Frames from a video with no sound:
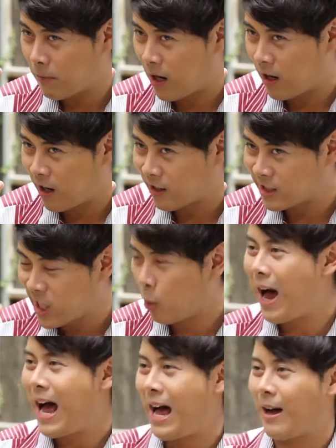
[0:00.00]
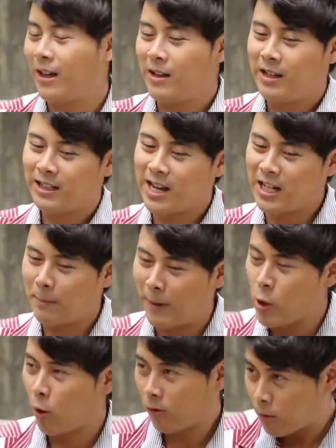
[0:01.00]
เเชื่อว่าถ้าเกิดป
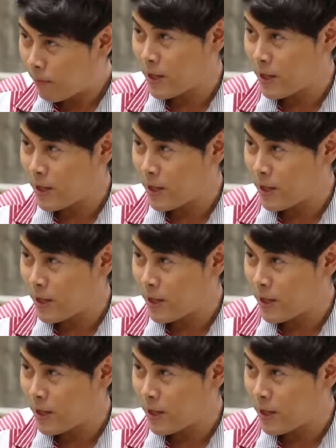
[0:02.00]
ระโยชน์